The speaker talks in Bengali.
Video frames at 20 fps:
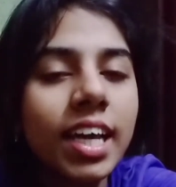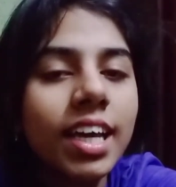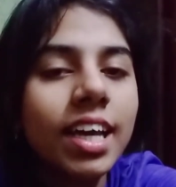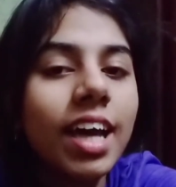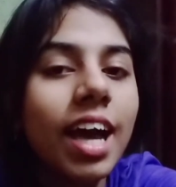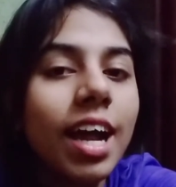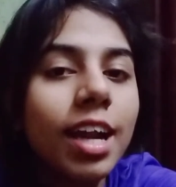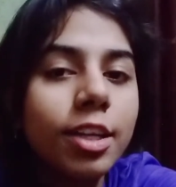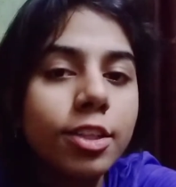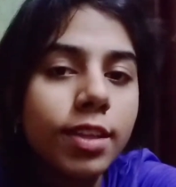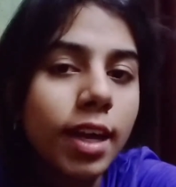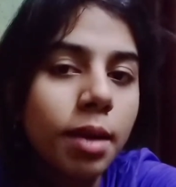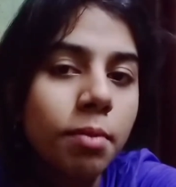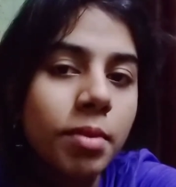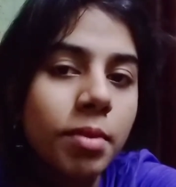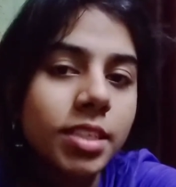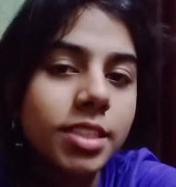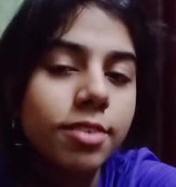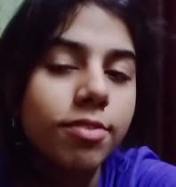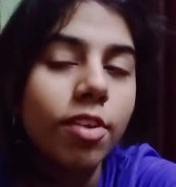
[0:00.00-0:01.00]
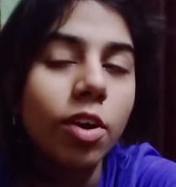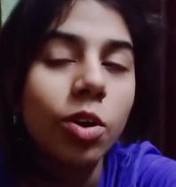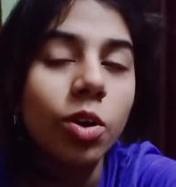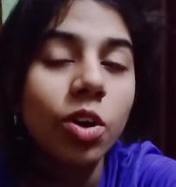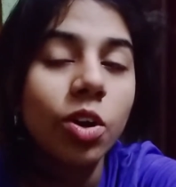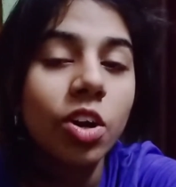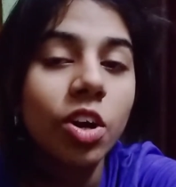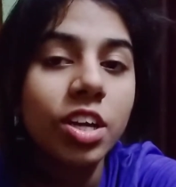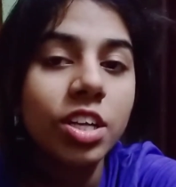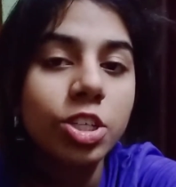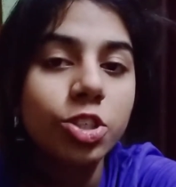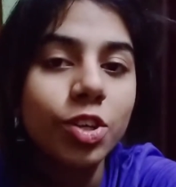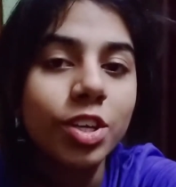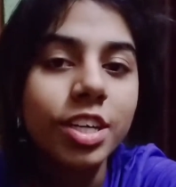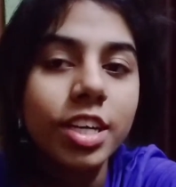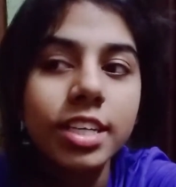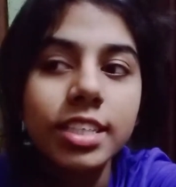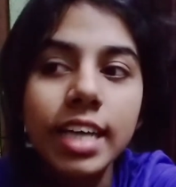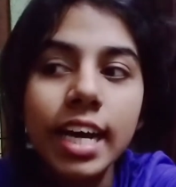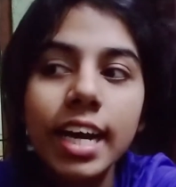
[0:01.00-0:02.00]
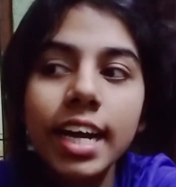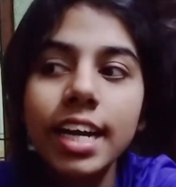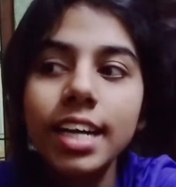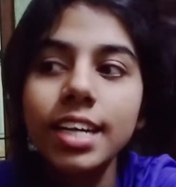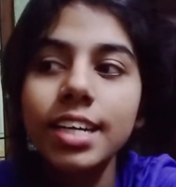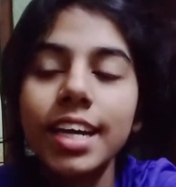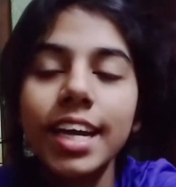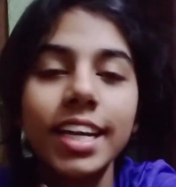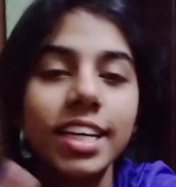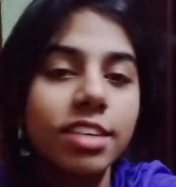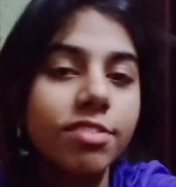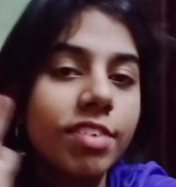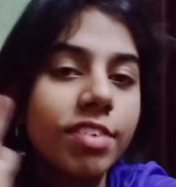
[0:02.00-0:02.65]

আর তার মাঝে ব্লক করা হয়নি শরীরটা টায়ার্ড হেঁটে ফেটে